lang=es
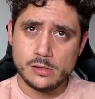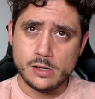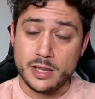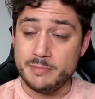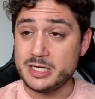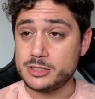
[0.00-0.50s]

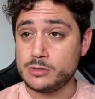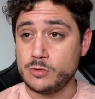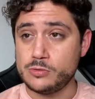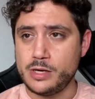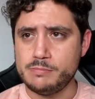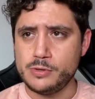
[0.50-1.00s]
Además, con
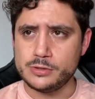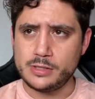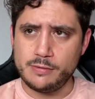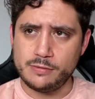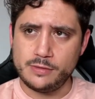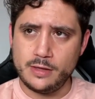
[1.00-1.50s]
una
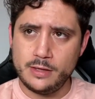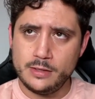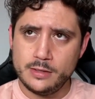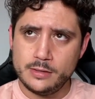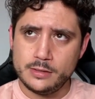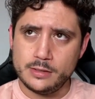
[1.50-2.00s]
importancia
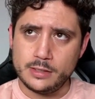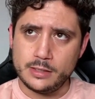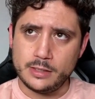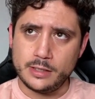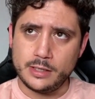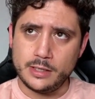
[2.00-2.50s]

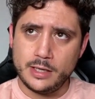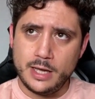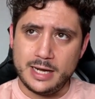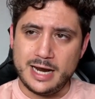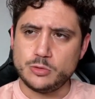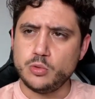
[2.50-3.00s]
eh,
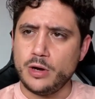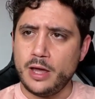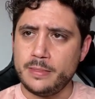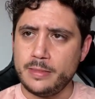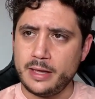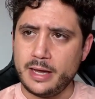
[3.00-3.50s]
a la altura
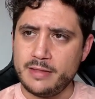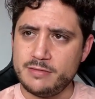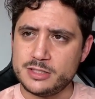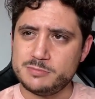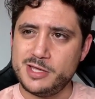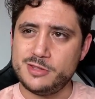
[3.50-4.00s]
de
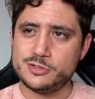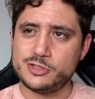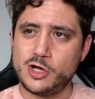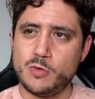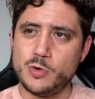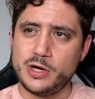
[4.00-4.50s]
grandes medios de
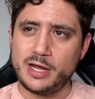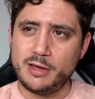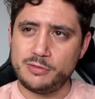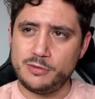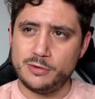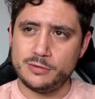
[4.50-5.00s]

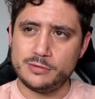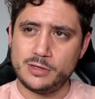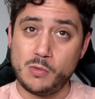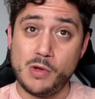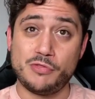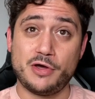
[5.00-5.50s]
comunicación en
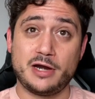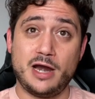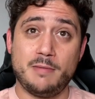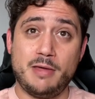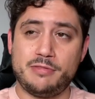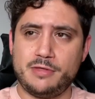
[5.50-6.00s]
cuanto a
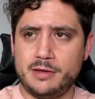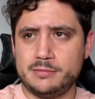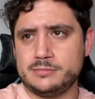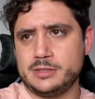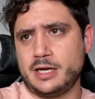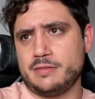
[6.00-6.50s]
relevancia.
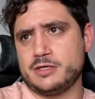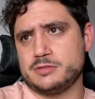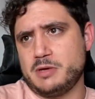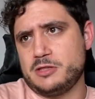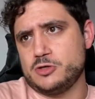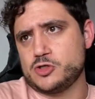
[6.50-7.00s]
Grandes
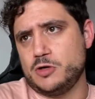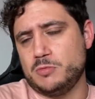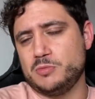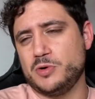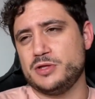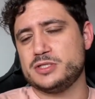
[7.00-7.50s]
medios
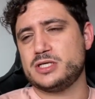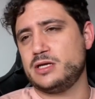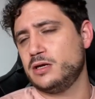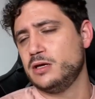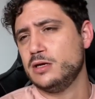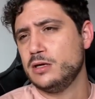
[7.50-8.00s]
como pueden
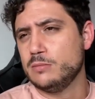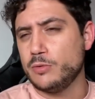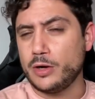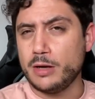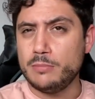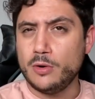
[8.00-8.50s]
ser, por
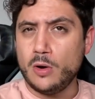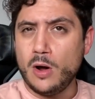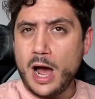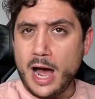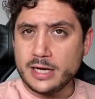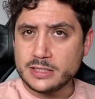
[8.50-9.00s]
ejemplo,
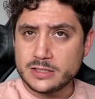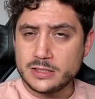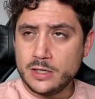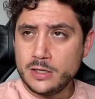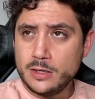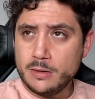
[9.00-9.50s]

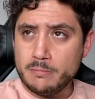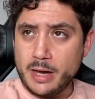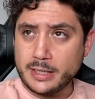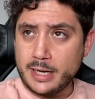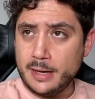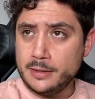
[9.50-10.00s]
AS,
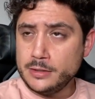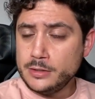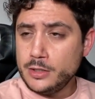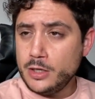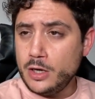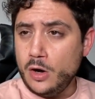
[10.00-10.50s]
Marca
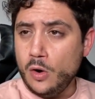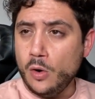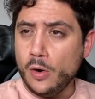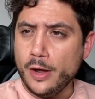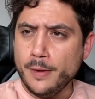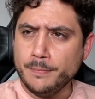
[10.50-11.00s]

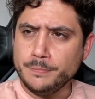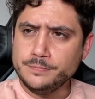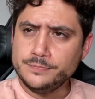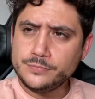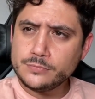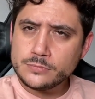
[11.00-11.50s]
o
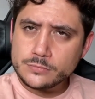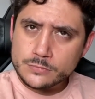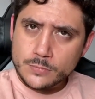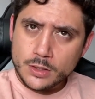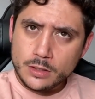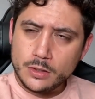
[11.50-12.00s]
em,
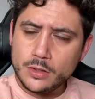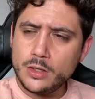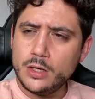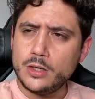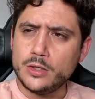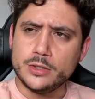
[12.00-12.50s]

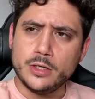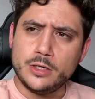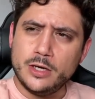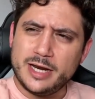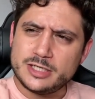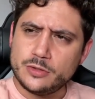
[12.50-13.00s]

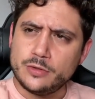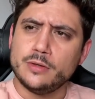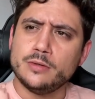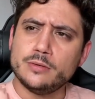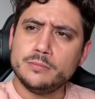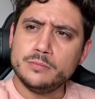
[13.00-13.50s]
el resto
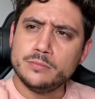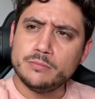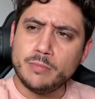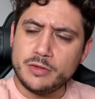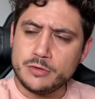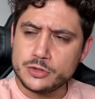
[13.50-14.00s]
de
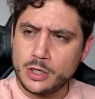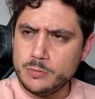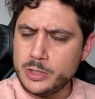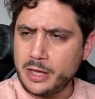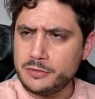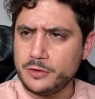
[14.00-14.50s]
medios de
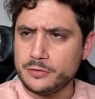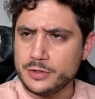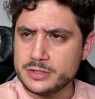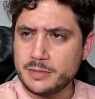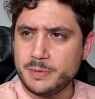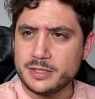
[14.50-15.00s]
comunicación de
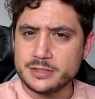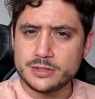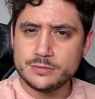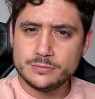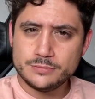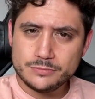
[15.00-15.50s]
este
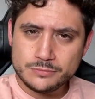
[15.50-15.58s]
país.